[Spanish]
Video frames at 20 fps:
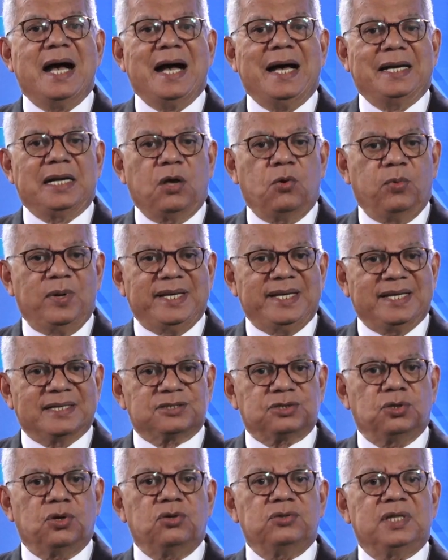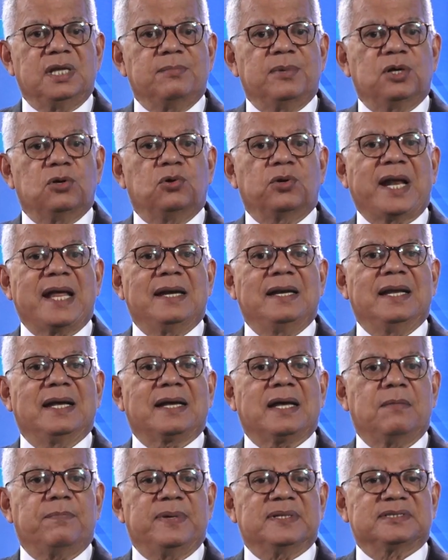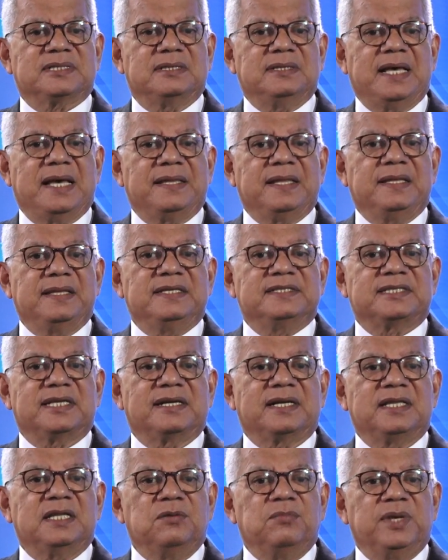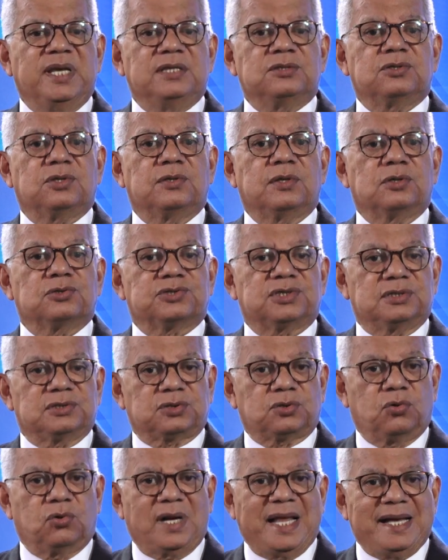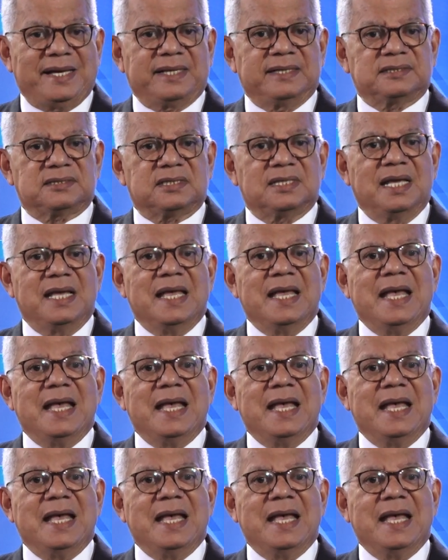a la obligación de mejorar la capacidad de discernimiento de los escolares